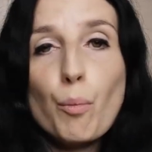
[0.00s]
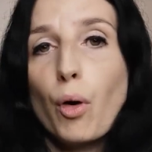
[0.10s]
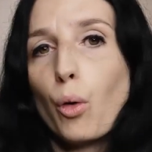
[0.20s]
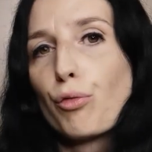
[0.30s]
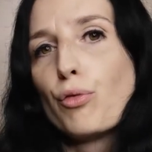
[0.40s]

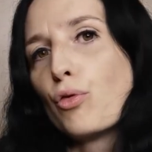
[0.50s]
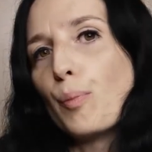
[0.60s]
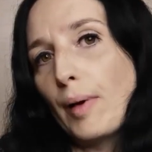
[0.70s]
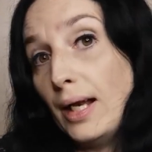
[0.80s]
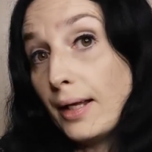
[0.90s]
Bon, on refuse
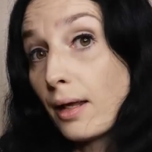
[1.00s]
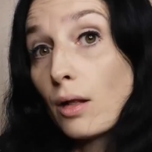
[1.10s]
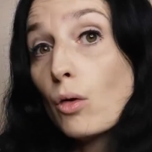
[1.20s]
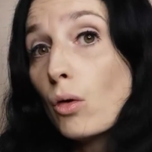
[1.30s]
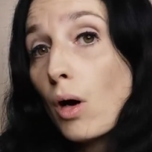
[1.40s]
pas les
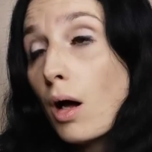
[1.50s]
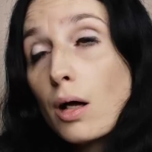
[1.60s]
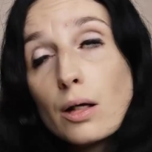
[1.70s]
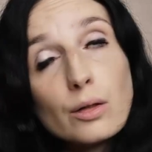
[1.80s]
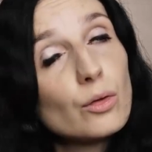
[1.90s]
cadeaux,
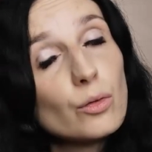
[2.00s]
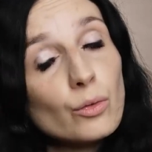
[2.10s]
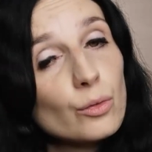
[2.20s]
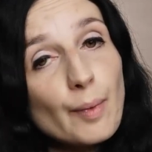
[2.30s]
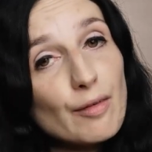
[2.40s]
hein. du
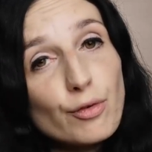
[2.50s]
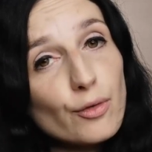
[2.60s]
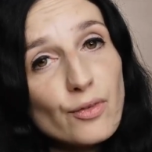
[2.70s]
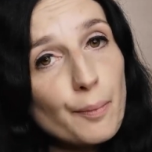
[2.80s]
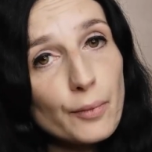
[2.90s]
coup, bah
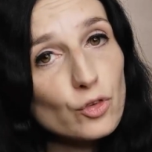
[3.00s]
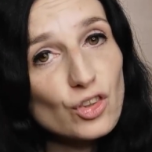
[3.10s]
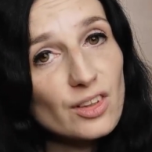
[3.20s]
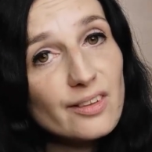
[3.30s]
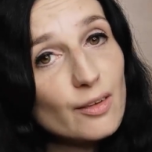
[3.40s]
forcément
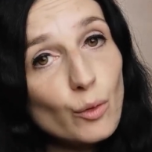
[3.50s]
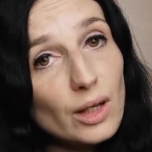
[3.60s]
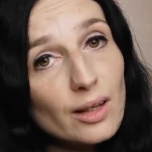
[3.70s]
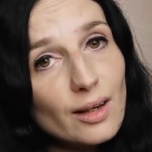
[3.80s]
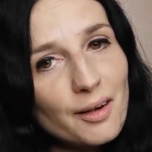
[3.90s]
j'ai dit
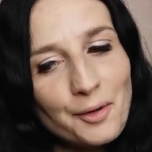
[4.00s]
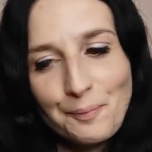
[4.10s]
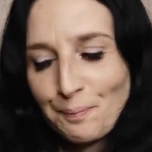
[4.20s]
oui. Hein.